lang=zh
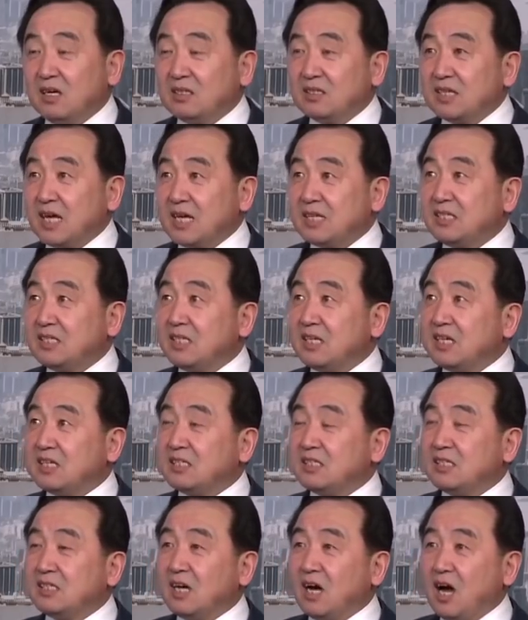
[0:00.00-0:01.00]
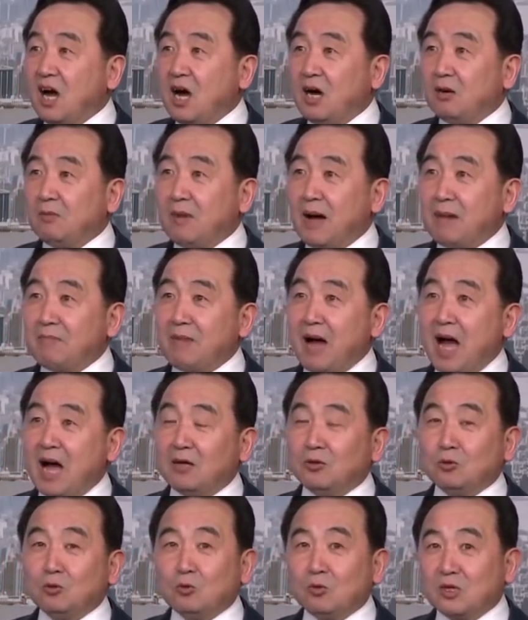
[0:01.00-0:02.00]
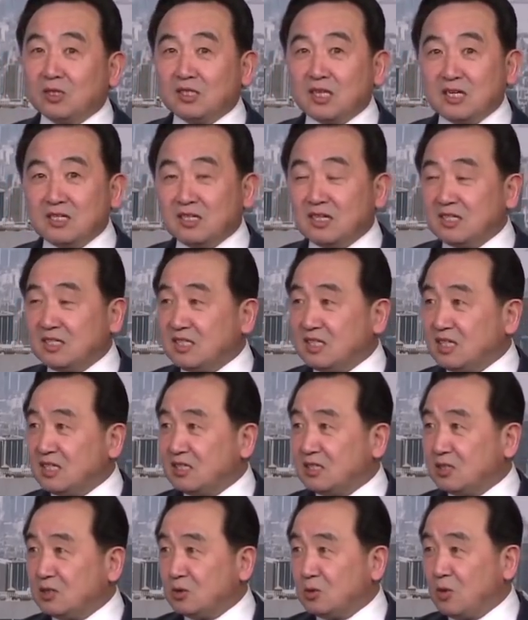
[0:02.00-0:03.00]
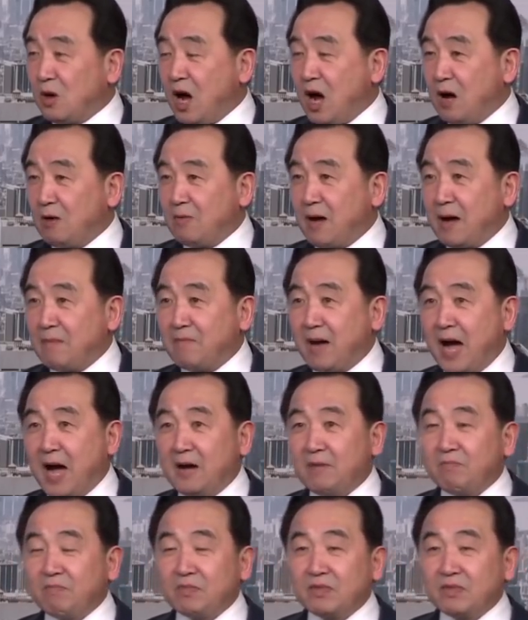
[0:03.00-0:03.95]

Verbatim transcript: 在揭示着奥巴马，如果真的揭示出奥巴马、